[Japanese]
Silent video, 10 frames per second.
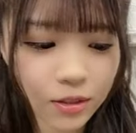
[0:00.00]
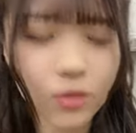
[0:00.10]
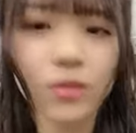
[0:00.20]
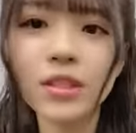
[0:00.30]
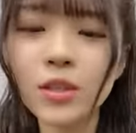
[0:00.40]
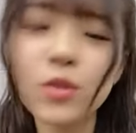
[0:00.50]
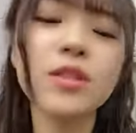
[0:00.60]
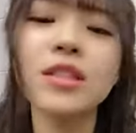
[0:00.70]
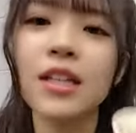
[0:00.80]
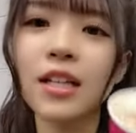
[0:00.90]
と
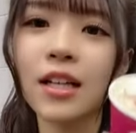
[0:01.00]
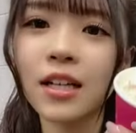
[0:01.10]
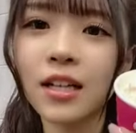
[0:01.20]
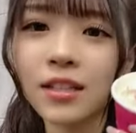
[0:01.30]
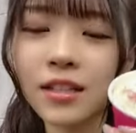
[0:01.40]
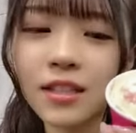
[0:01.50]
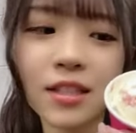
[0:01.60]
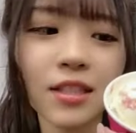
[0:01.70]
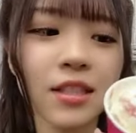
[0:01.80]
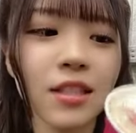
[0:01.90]
ジオンちゃんが差
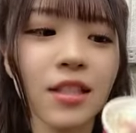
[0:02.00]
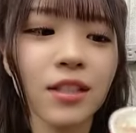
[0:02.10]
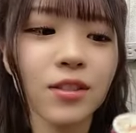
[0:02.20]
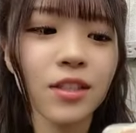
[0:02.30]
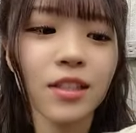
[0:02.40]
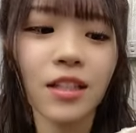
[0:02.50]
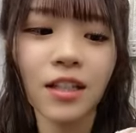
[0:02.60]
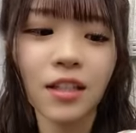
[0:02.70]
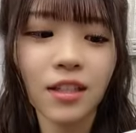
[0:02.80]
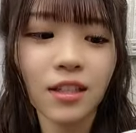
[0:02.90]
し入れでくれ
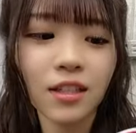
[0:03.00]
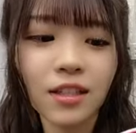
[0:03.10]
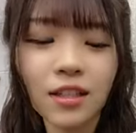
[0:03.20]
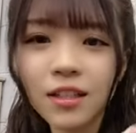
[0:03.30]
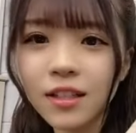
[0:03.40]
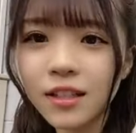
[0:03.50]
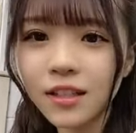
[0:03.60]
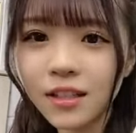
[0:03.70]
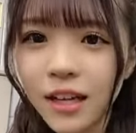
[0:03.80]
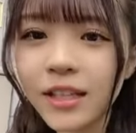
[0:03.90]
た
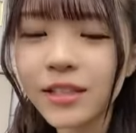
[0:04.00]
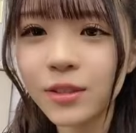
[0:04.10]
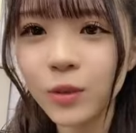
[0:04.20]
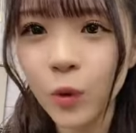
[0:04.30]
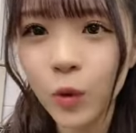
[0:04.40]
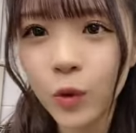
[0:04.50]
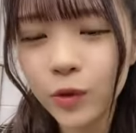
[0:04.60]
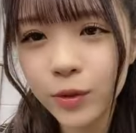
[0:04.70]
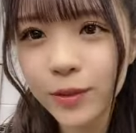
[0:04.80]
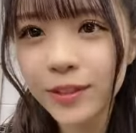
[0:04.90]
アイスを
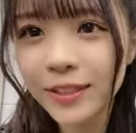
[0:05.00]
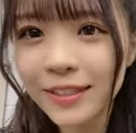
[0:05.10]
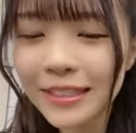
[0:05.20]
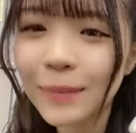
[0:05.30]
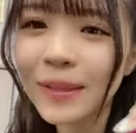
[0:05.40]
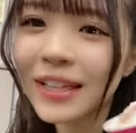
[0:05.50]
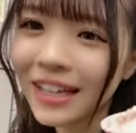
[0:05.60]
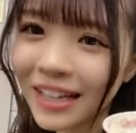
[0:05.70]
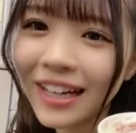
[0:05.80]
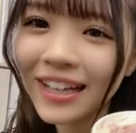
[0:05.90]
食べな
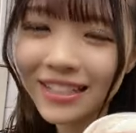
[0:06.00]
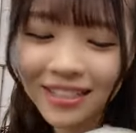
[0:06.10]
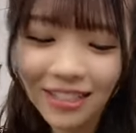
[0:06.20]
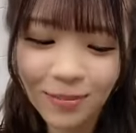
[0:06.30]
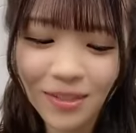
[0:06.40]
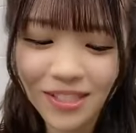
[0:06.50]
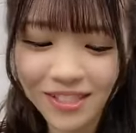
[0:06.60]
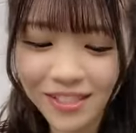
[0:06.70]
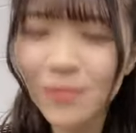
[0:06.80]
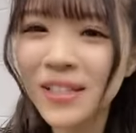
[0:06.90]
がら配信しま
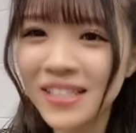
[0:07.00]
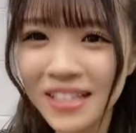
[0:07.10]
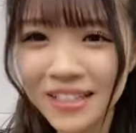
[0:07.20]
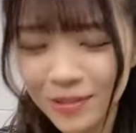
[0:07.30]
すすいません